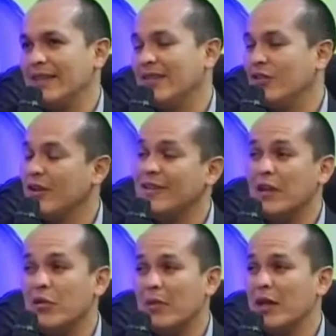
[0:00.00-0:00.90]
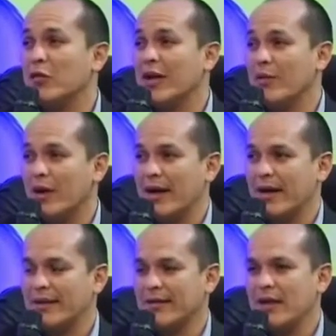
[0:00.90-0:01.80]
decisiones de endeudamiento
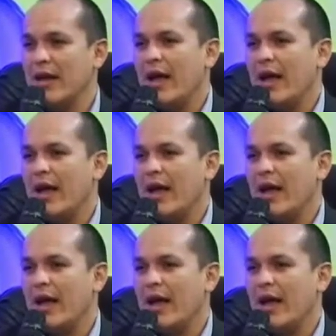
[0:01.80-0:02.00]
equivocadas.